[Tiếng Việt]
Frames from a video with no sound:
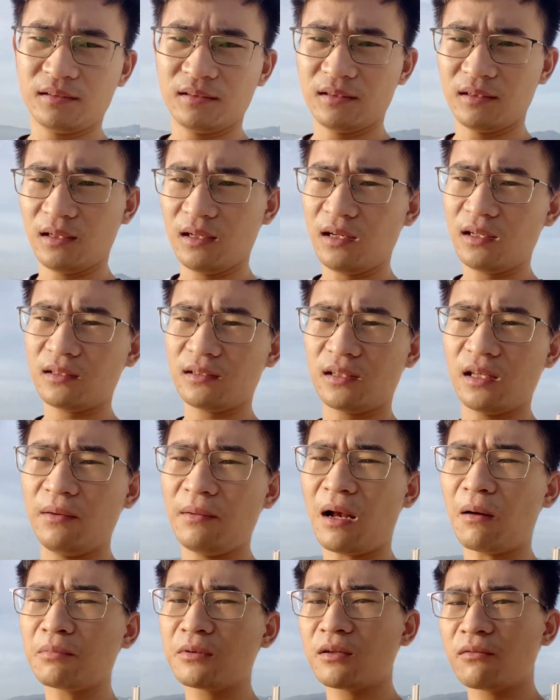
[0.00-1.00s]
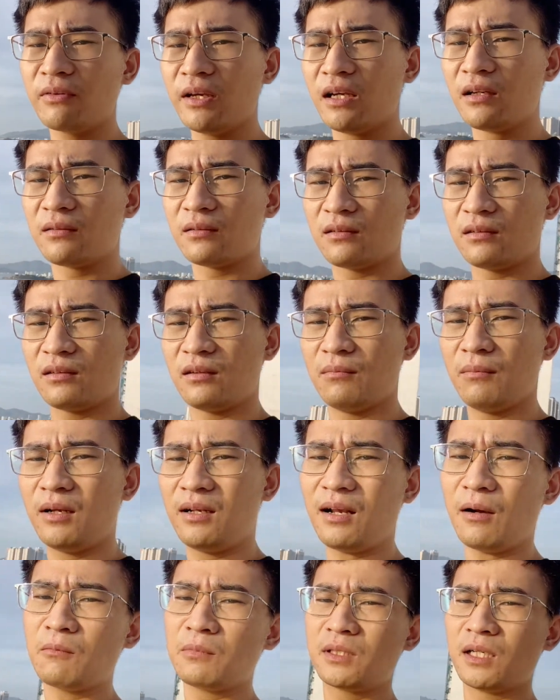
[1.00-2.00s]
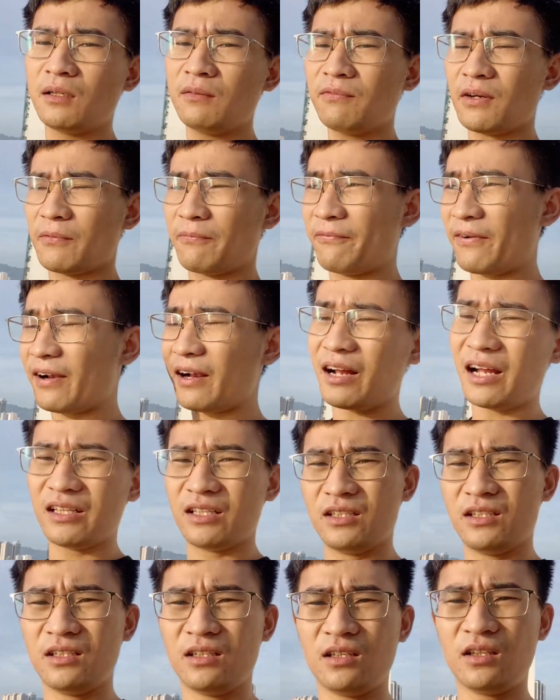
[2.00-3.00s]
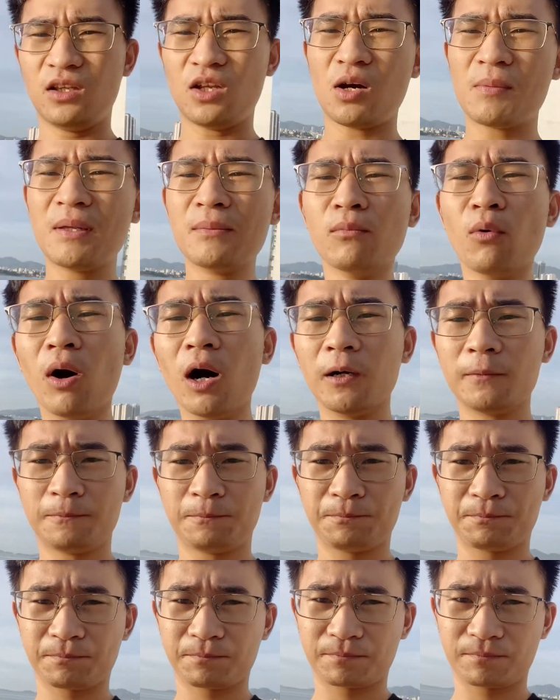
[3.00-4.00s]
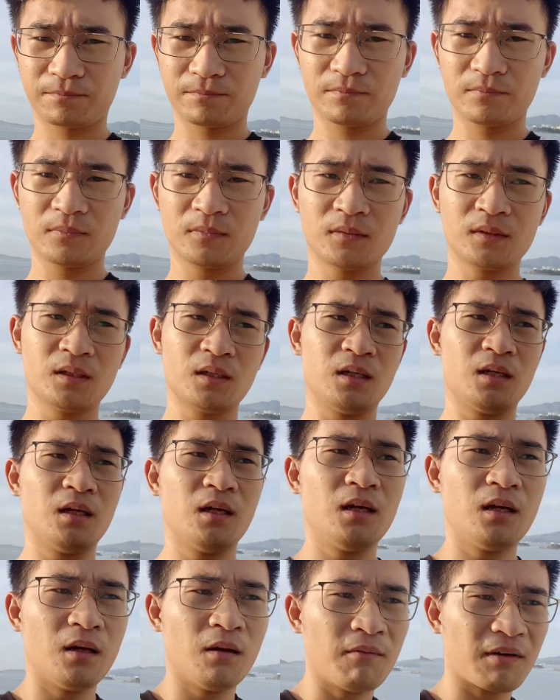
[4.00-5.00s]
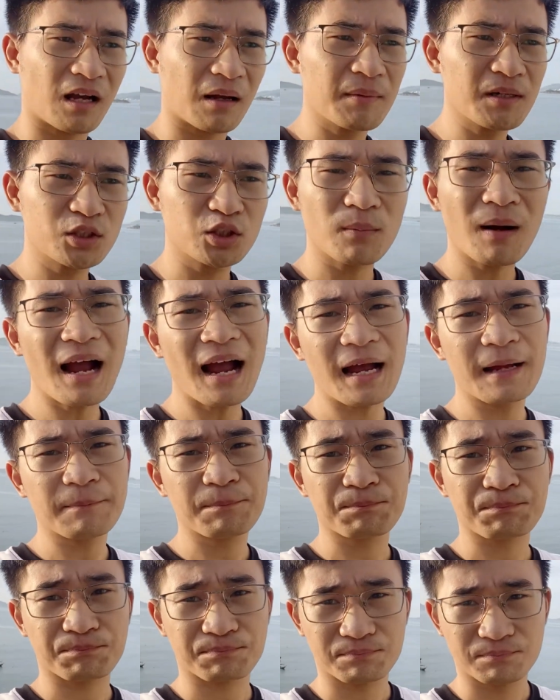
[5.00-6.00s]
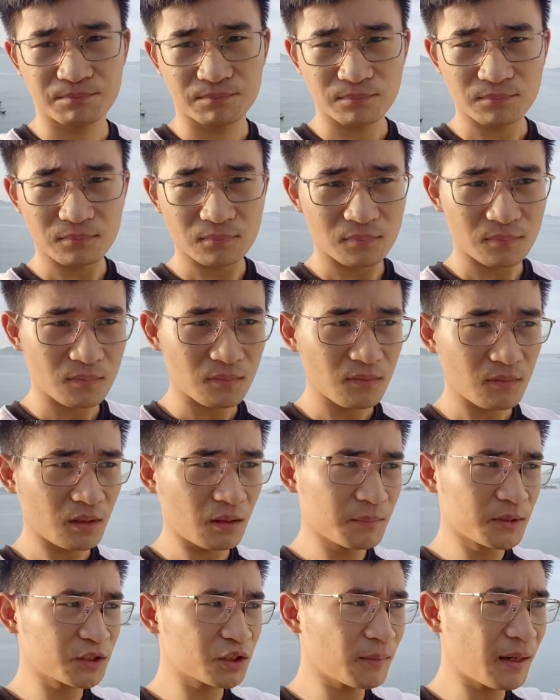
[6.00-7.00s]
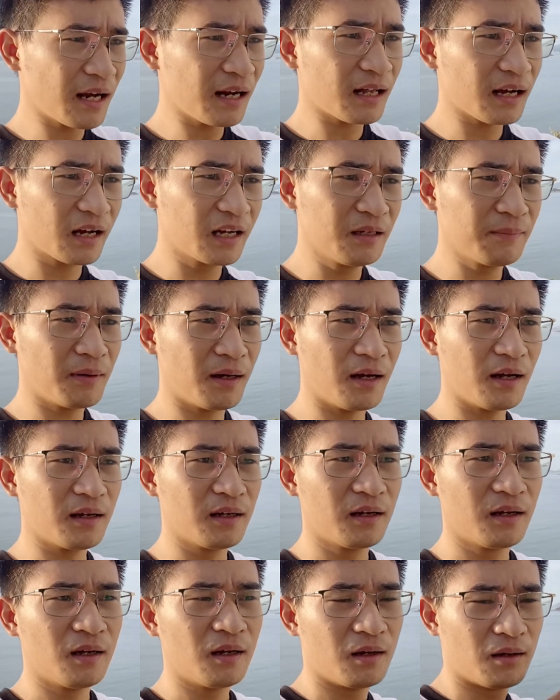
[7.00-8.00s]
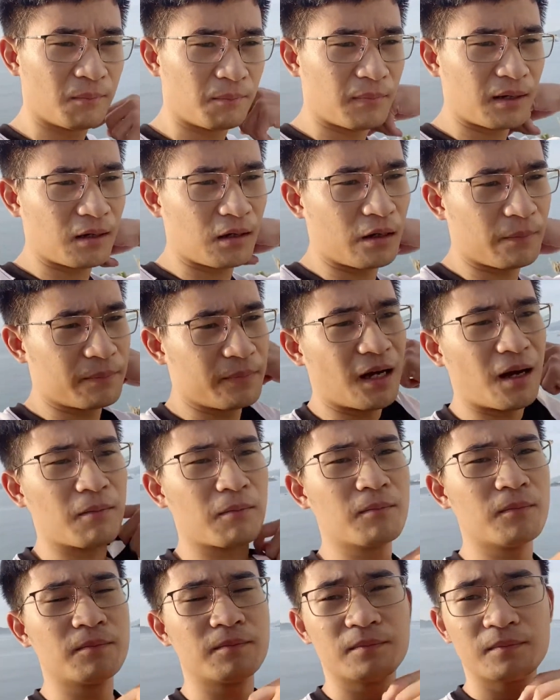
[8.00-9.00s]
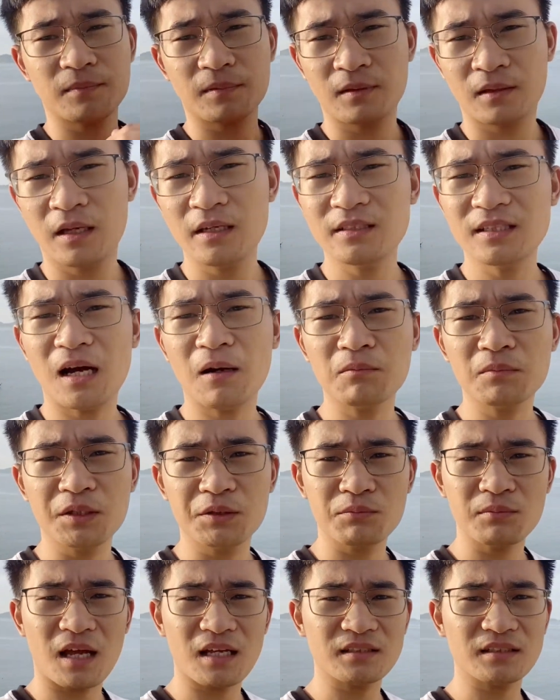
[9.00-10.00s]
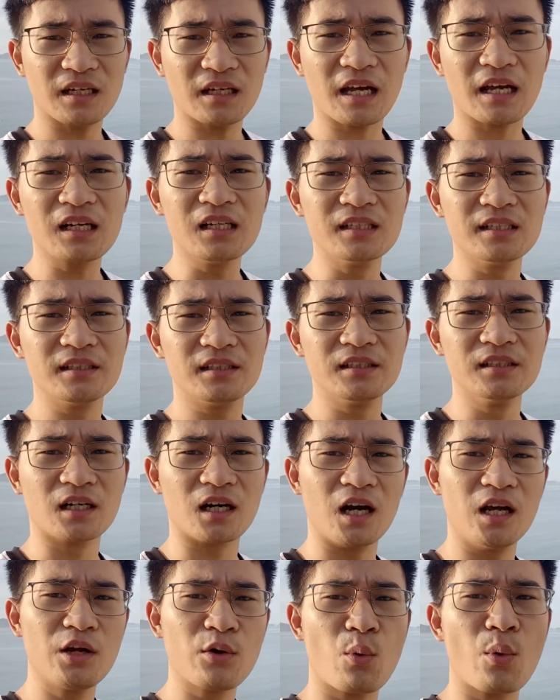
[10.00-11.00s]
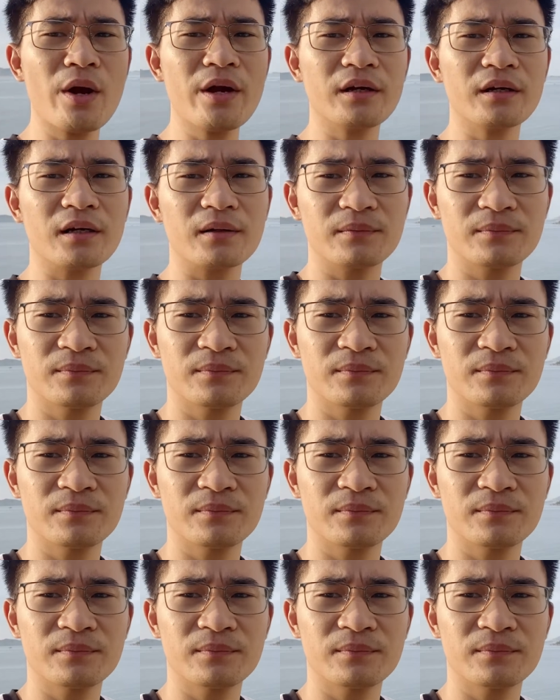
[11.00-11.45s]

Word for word: à, thì công chứng viên mới công chứng và phát hành cho bên mua. Và cái bước số ba, bước số ba là khi mà mà hợp đồng ký xong thì chúng ta sẽ cái người được ủy quyền đó,